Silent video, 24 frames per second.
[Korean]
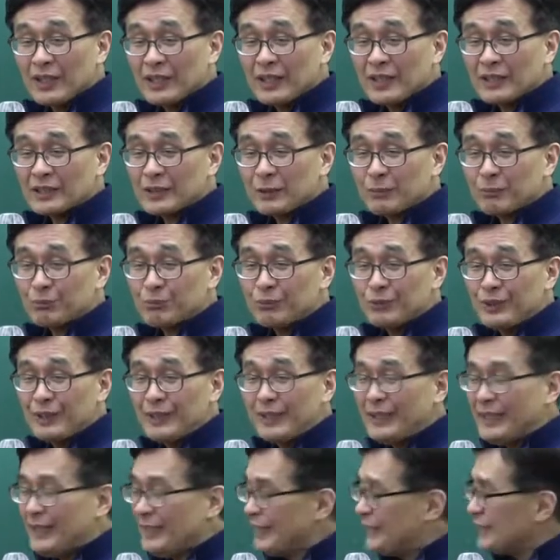그래서
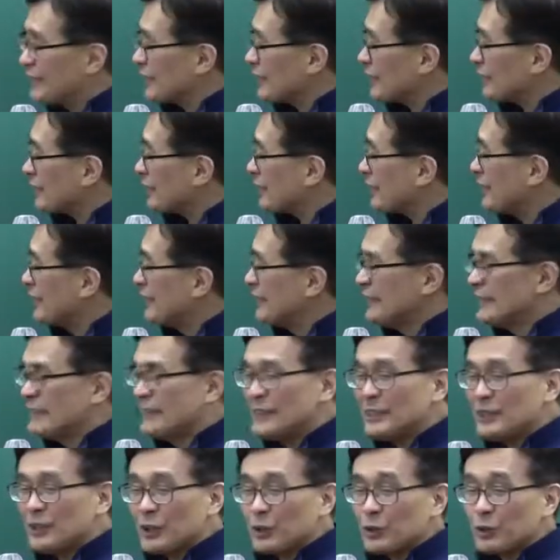물리적,
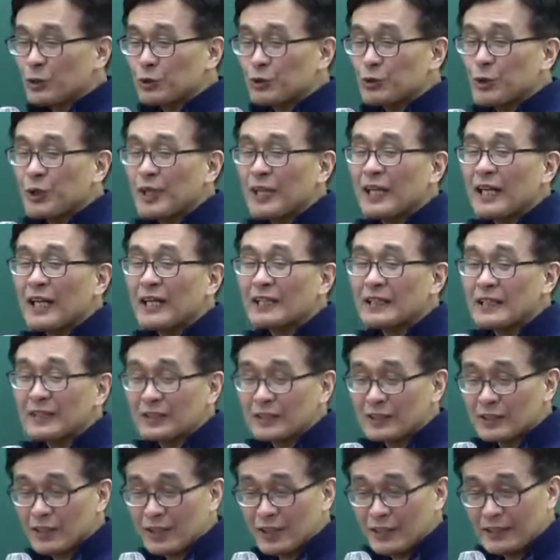기능적으로 쇠락을
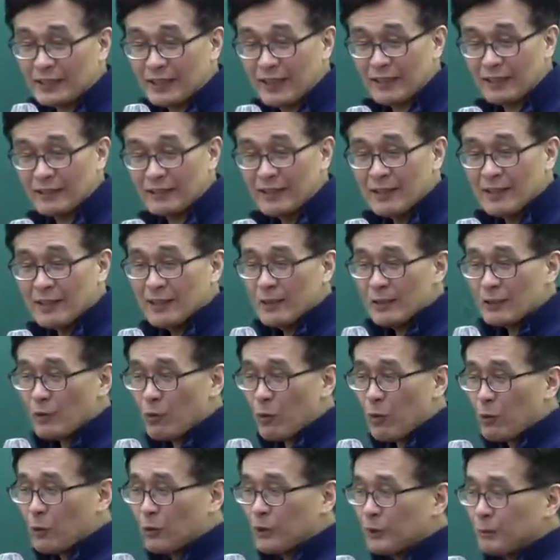해서 더 이상
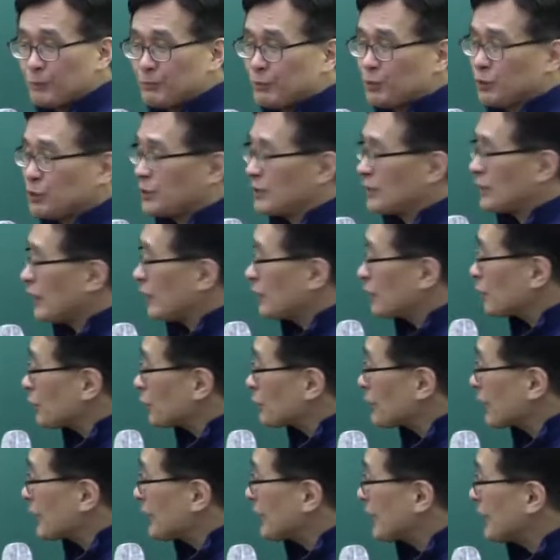고급
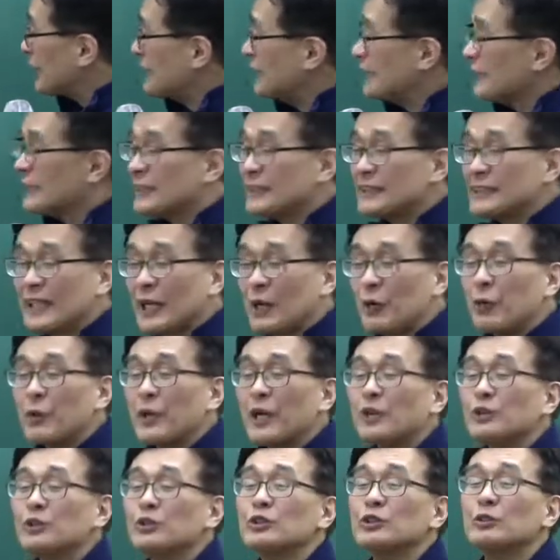주택으로서의 기능을
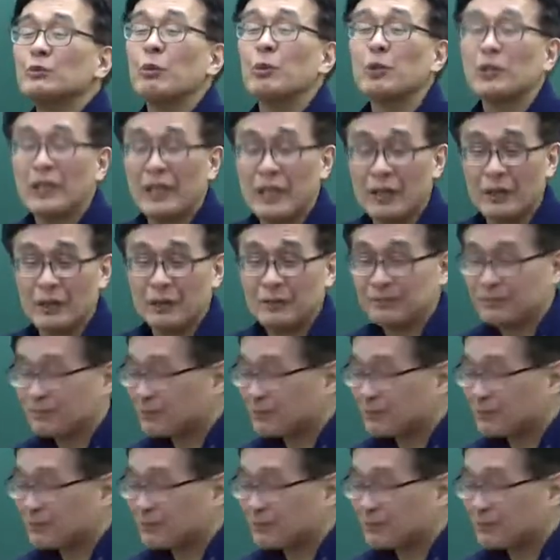제공해 주지 못해요.